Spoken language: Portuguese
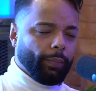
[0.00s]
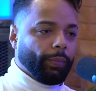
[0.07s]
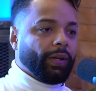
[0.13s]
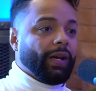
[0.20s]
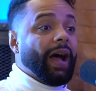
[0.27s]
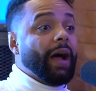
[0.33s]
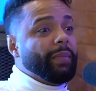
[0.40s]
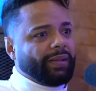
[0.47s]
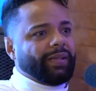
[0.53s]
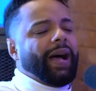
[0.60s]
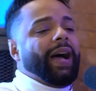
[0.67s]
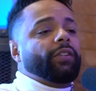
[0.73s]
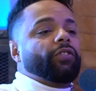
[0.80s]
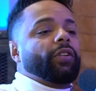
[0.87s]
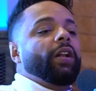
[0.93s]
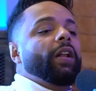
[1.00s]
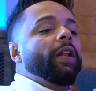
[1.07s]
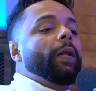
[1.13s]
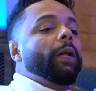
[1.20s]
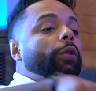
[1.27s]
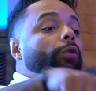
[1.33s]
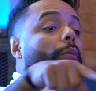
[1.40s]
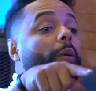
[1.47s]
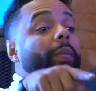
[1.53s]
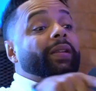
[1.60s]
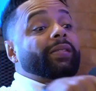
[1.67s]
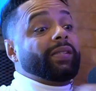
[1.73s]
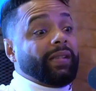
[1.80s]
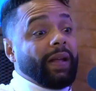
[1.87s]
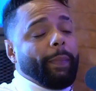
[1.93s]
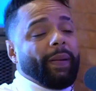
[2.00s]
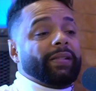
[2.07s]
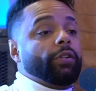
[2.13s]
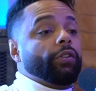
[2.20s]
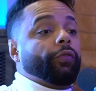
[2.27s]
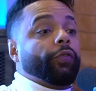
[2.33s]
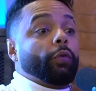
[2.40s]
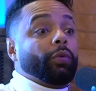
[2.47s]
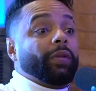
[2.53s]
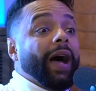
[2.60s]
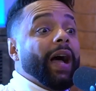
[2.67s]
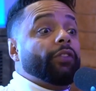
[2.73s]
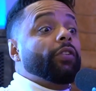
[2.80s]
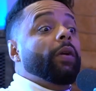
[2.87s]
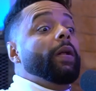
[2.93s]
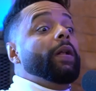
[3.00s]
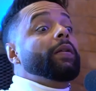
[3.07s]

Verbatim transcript: Porque a amizade, no momento que você está passando dificuldade,